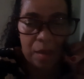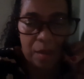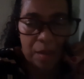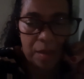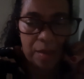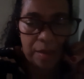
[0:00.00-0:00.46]

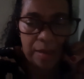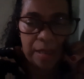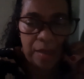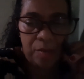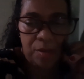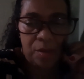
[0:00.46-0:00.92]
que
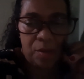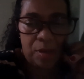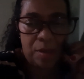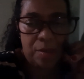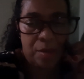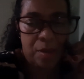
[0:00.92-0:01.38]
tem o seu
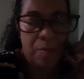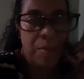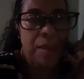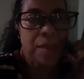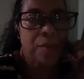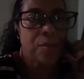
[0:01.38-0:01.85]

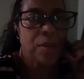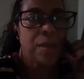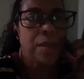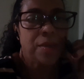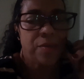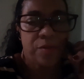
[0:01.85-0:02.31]
relacionamento
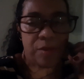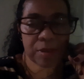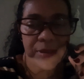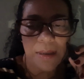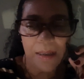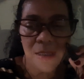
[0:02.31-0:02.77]
e que
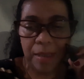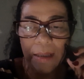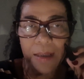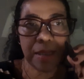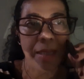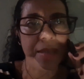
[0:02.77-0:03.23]
você
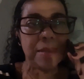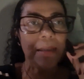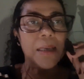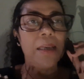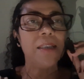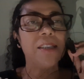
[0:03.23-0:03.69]

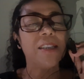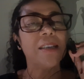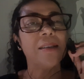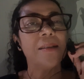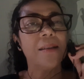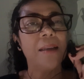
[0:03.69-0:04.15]

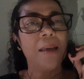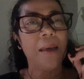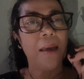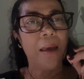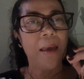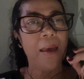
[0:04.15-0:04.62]
deseja,
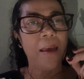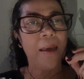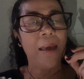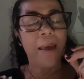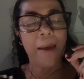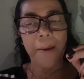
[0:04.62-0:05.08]
né,
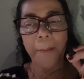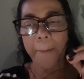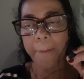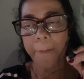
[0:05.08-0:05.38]
é,